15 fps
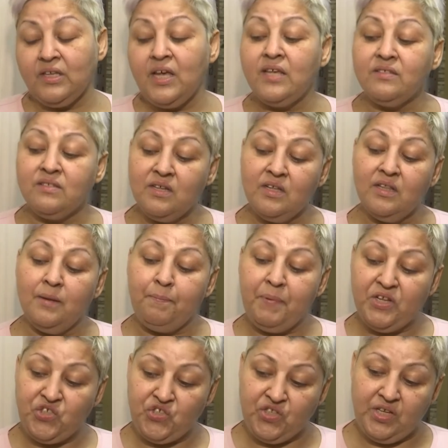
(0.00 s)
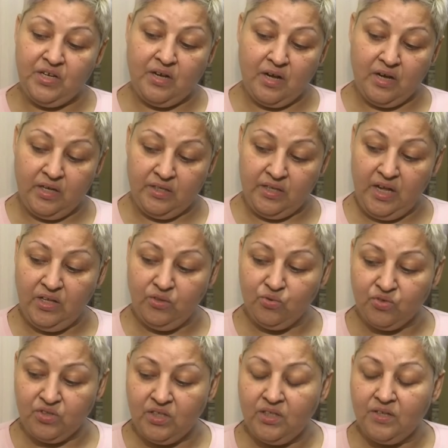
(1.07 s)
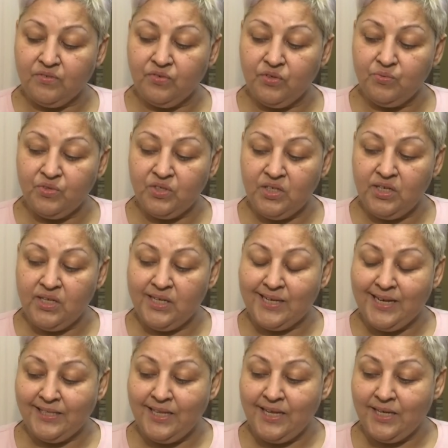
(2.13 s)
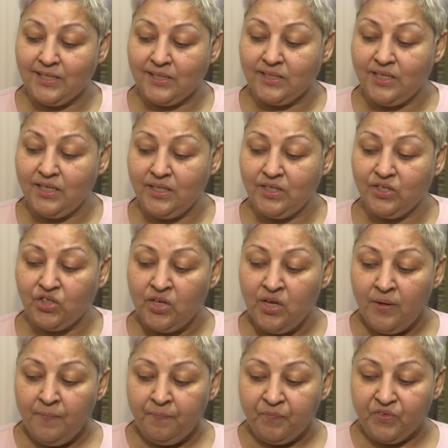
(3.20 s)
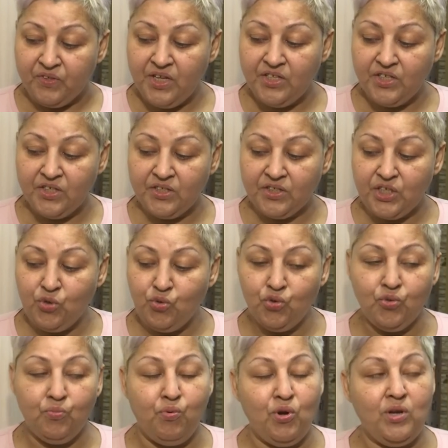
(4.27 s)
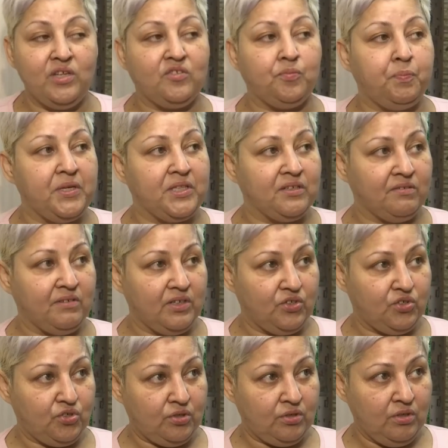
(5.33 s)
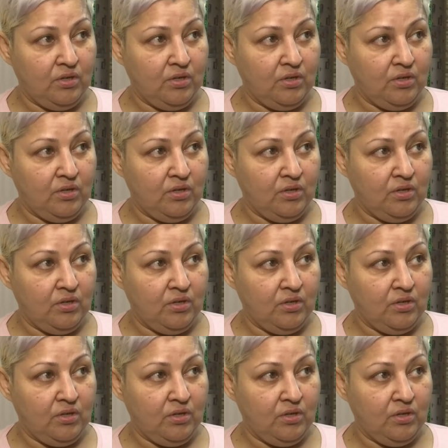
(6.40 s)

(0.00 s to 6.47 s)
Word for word: Я сделала почти как она, но сделала в своем стиле. И когда их делаешь, знаете, такую боль испытываешь